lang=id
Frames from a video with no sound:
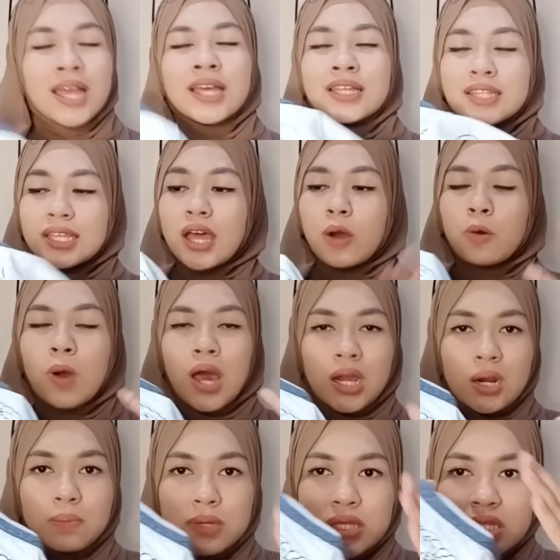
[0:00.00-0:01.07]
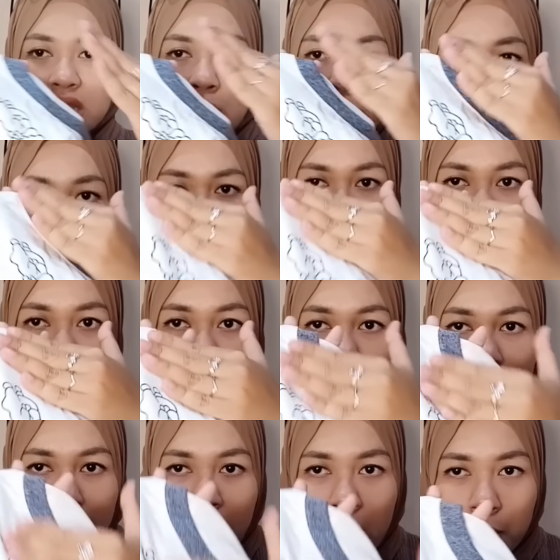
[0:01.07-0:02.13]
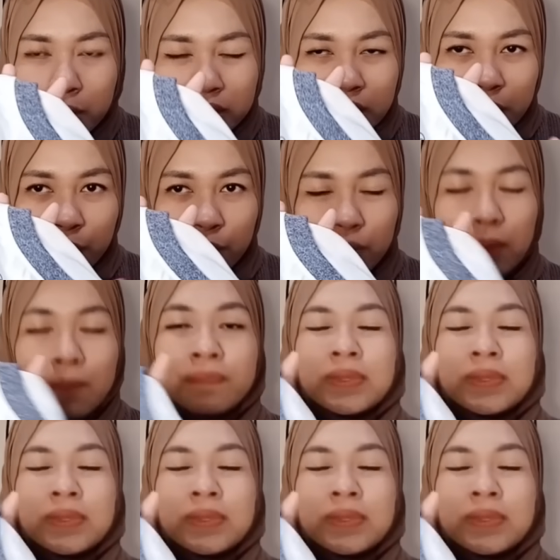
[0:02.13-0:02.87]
Dan aku harap ini sablonannya bakal awet gitu.